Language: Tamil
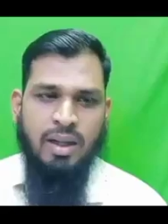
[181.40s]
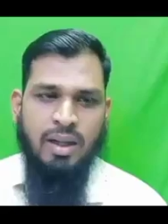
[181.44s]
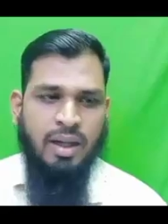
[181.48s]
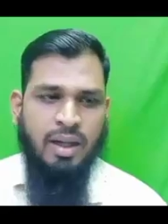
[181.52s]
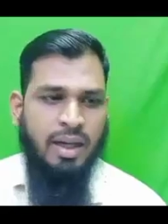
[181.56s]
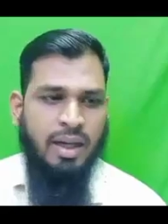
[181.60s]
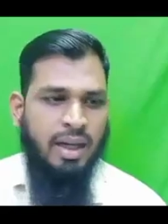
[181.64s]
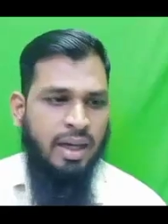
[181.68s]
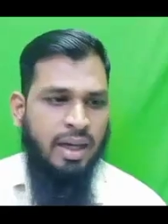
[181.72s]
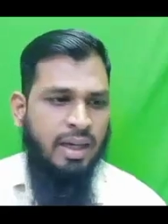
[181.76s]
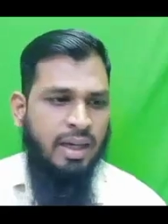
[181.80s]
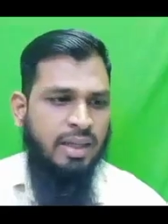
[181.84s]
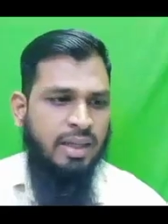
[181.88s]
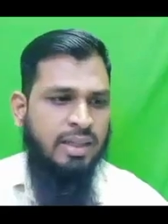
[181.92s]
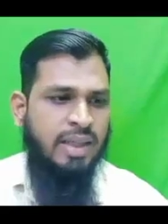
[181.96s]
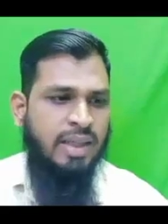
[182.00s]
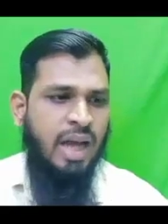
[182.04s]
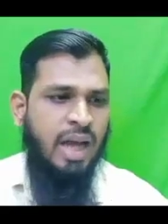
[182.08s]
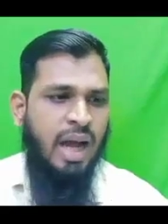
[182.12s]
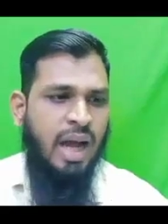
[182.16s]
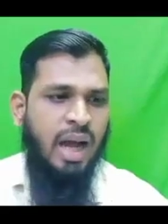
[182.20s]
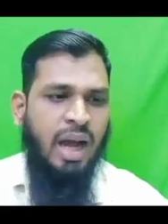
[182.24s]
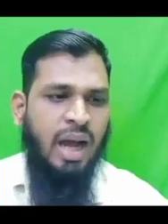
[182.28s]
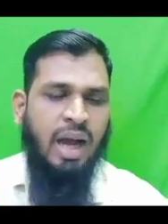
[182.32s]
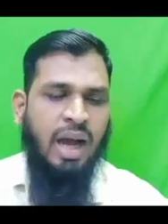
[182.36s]
என்ன இந்த
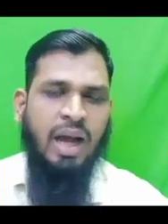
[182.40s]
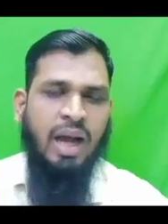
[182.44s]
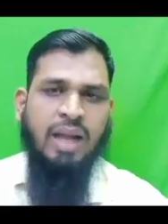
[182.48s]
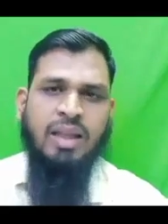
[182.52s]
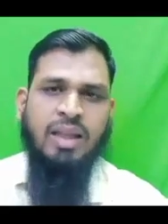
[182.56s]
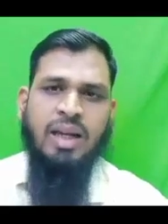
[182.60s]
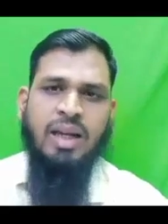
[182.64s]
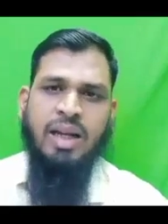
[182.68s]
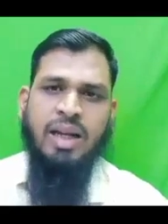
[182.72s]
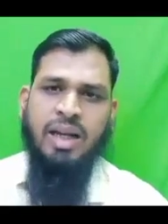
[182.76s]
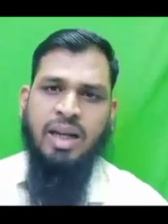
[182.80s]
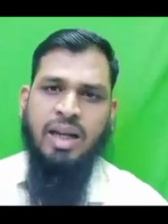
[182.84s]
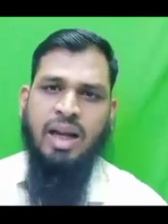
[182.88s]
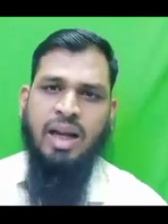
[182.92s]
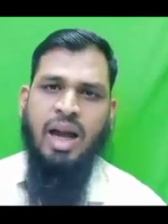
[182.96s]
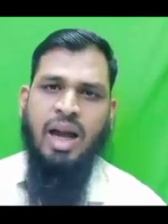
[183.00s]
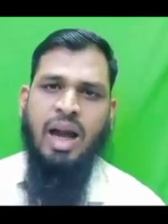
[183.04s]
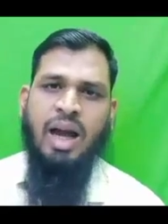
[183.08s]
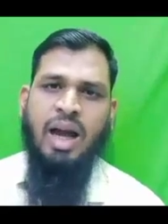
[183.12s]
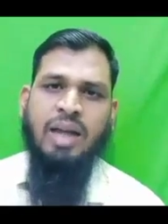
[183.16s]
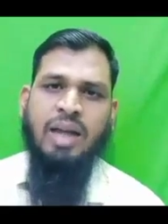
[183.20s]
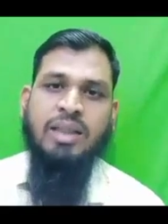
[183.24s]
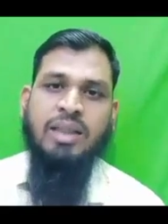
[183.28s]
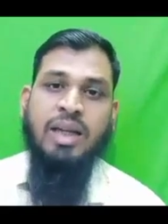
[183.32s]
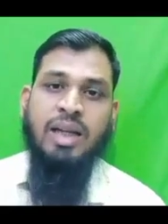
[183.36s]
ஆதனை
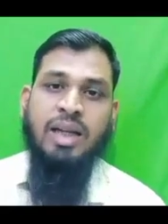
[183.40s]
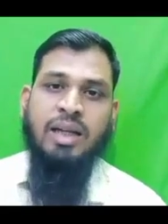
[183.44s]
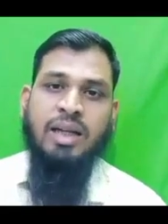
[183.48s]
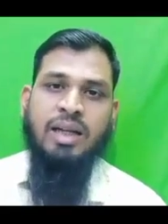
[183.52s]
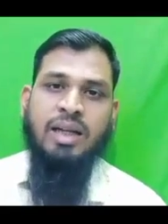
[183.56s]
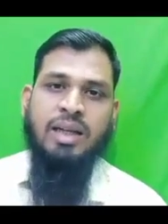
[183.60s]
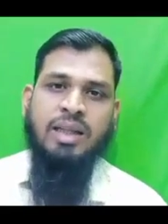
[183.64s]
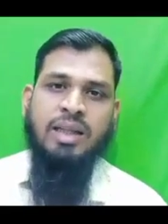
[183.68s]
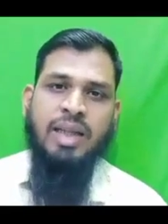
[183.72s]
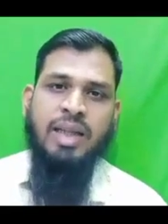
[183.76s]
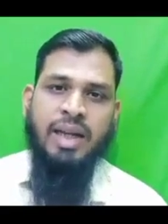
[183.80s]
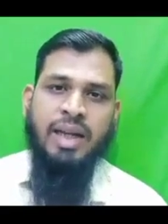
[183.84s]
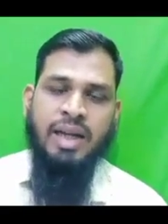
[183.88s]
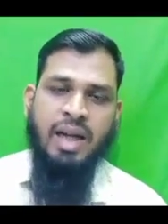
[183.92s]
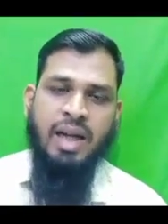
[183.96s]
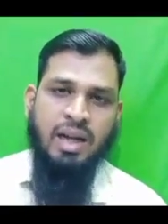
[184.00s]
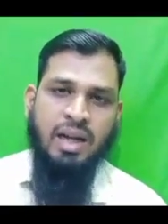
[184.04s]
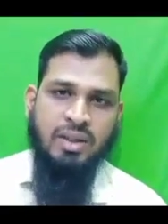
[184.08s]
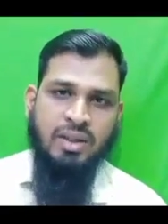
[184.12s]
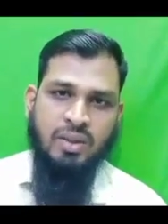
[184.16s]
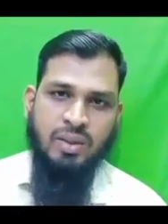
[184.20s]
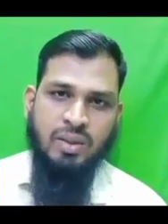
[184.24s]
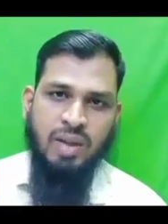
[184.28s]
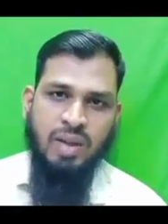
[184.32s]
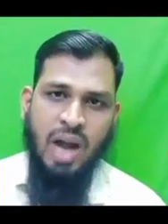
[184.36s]
ஆதனங்கிறதுக்கு என்ன
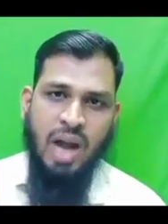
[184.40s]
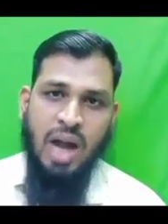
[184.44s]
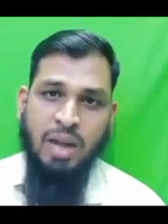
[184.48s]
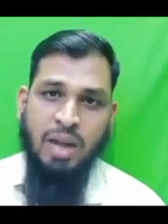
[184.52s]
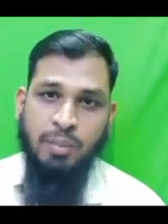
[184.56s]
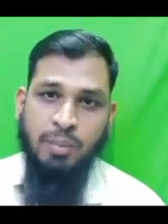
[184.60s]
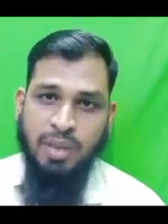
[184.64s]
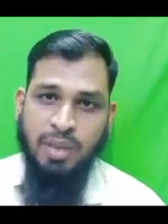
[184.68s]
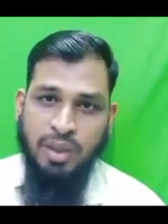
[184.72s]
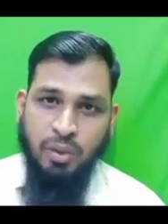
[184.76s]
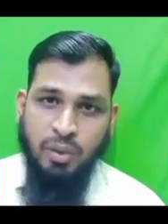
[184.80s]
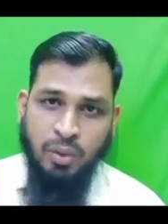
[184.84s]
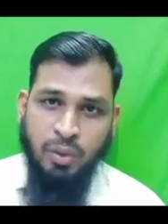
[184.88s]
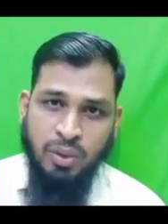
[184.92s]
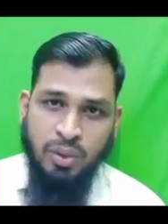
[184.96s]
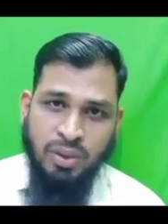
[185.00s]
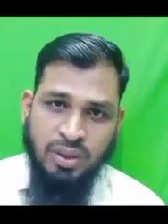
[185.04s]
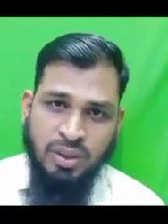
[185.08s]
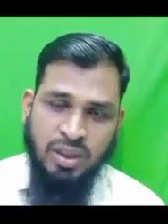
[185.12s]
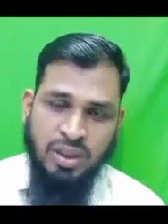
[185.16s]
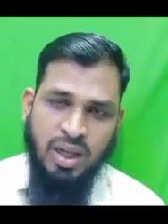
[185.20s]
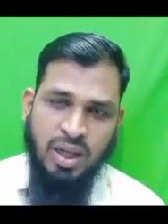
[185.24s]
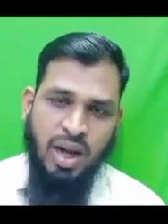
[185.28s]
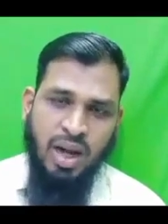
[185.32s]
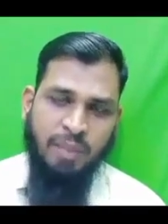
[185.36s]
அர்த்தம் அனுமதி
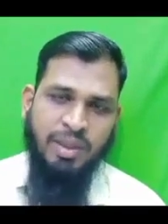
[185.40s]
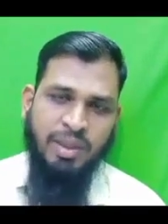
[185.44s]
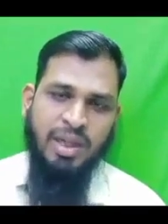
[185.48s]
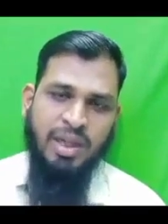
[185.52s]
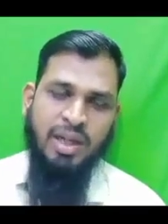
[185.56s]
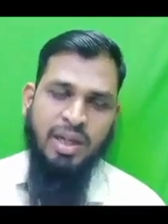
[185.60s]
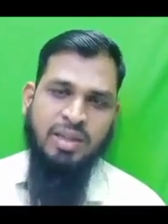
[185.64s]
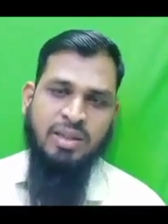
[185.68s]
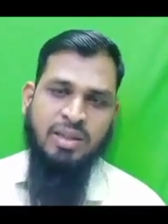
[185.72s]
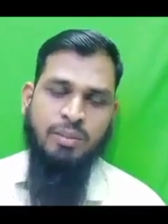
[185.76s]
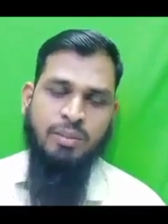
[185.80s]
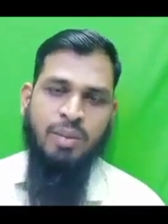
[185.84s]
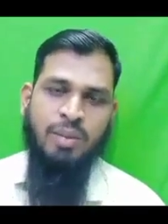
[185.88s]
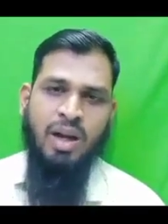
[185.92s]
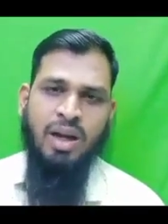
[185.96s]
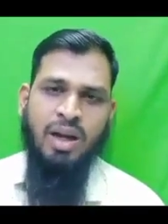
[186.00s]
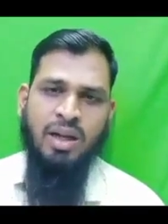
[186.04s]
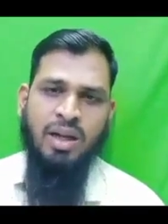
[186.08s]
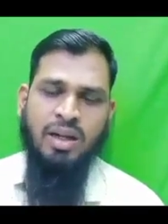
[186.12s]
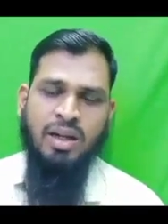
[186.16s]
கொடுன்னு அப்படின்னு அர்த்தமா